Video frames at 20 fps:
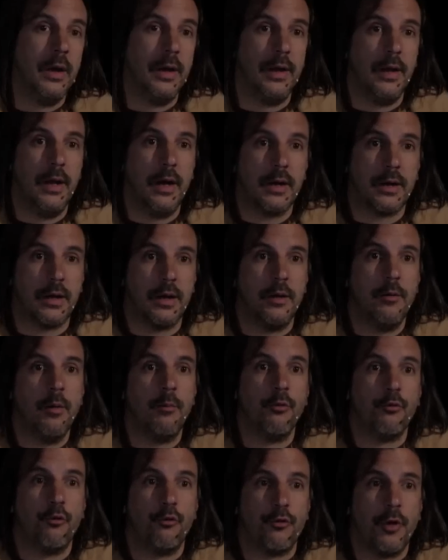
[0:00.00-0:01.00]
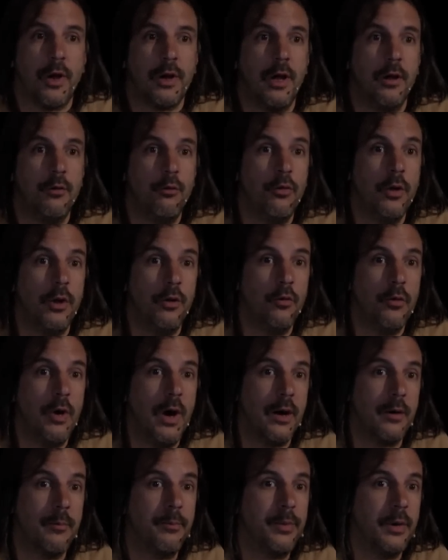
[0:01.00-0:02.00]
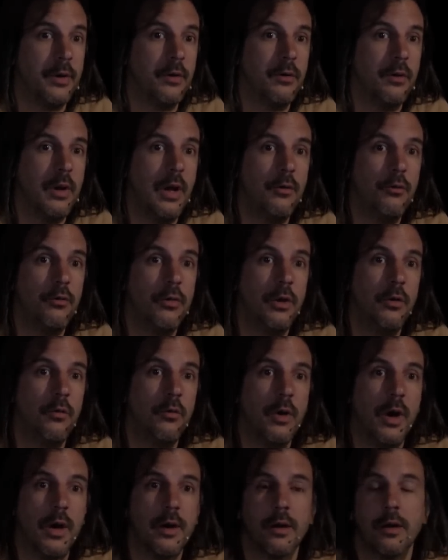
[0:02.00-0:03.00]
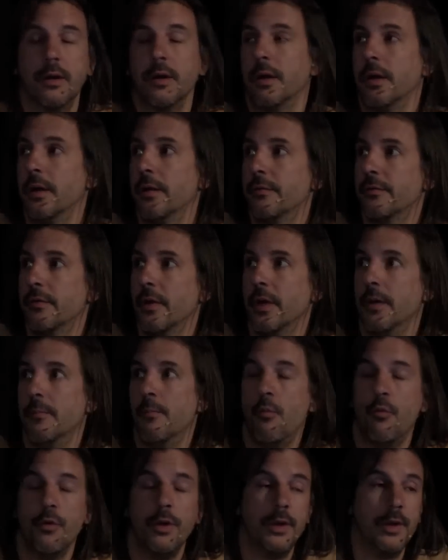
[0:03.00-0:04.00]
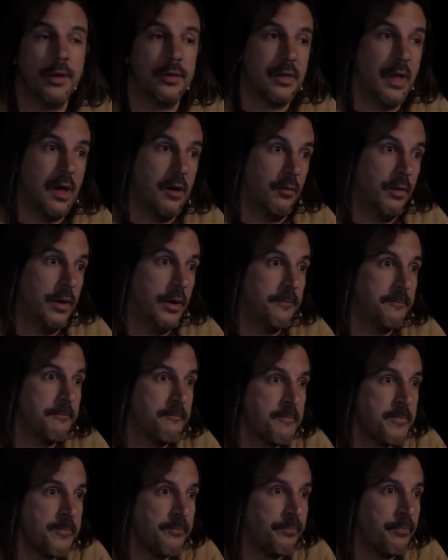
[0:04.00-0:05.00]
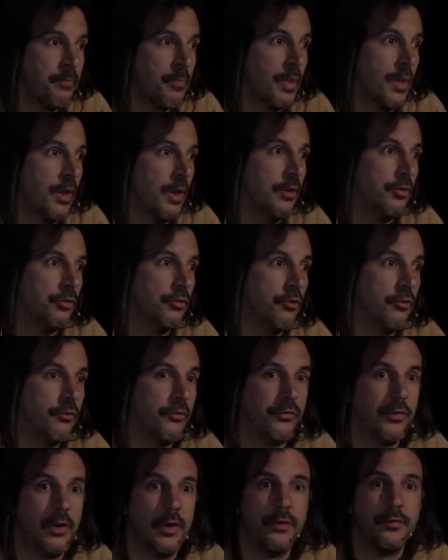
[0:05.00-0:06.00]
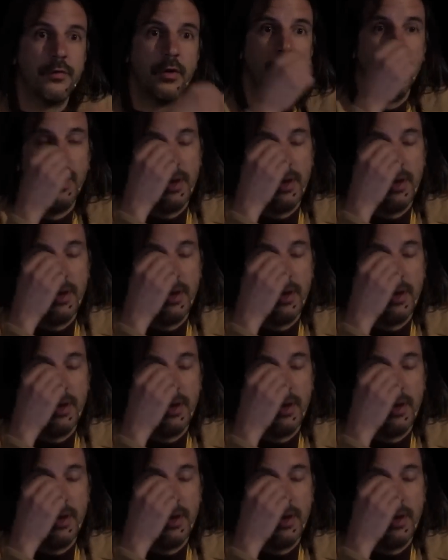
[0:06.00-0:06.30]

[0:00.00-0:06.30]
era que íbamos a usar la luz del lugar, pero la luz del lugar es, muy inestable. Entonces,